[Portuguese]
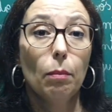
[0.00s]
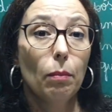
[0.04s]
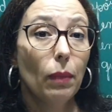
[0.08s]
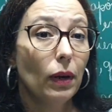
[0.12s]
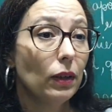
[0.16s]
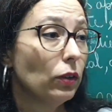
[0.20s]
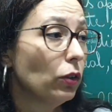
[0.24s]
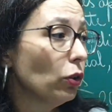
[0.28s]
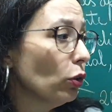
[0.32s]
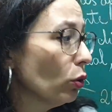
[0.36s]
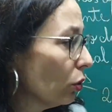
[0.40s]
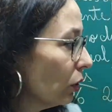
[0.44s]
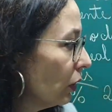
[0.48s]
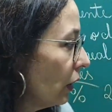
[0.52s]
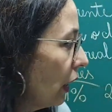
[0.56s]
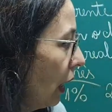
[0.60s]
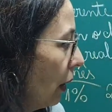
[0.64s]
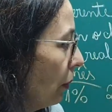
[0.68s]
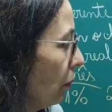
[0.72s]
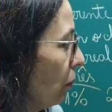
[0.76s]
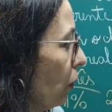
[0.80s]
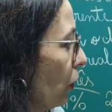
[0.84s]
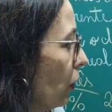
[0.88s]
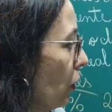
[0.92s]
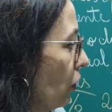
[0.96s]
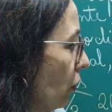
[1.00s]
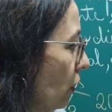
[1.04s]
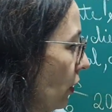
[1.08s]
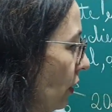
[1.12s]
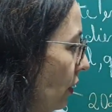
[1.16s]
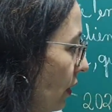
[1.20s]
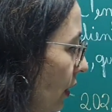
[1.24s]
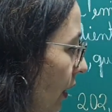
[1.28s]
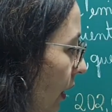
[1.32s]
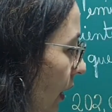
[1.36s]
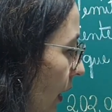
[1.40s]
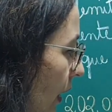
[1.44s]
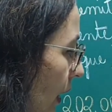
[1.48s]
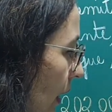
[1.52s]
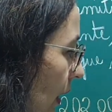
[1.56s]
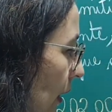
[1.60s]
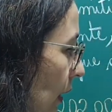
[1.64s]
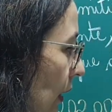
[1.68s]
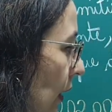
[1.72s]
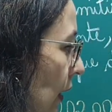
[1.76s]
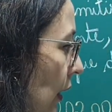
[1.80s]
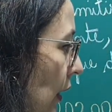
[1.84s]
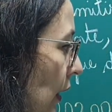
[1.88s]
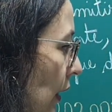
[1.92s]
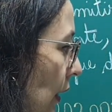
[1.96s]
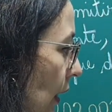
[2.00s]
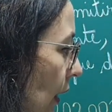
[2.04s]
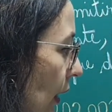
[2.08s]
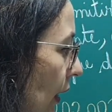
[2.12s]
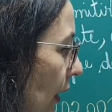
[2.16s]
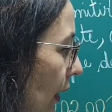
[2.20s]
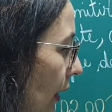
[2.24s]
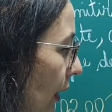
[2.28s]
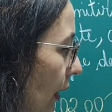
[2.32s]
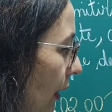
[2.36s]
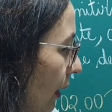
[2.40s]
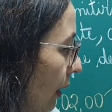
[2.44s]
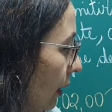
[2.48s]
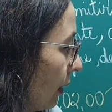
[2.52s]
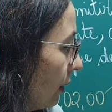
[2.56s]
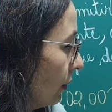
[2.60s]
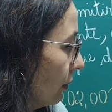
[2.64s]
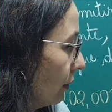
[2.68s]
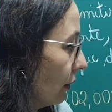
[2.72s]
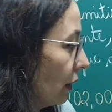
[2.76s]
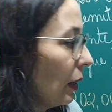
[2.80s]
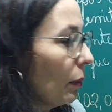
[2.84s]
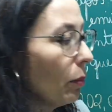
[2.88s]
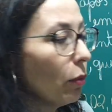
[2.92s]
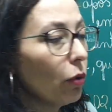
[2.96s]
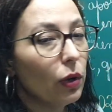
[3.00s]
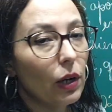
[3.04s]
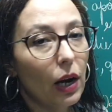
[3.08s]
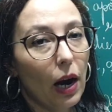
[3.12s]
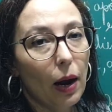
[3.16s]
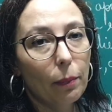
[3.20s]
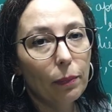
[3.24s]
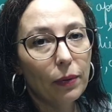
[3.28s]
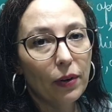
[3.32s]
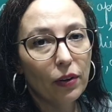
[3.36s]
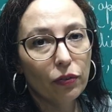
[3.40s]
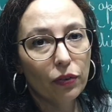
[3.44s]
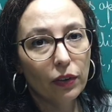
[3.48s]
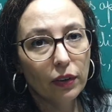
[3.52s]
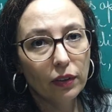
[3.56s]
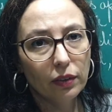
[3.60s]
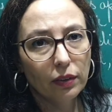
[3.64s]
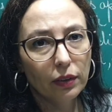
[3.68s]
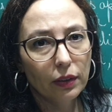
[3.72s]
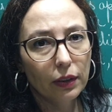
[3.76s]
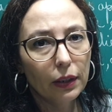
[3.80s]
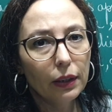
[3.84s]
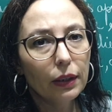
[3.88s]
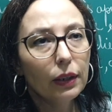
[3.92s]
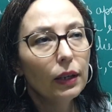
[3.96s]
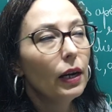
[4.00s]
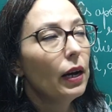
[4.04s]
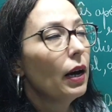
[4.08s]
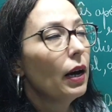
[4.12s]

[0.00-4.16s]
Mas e o tempo que você ia é, demorar para fazer?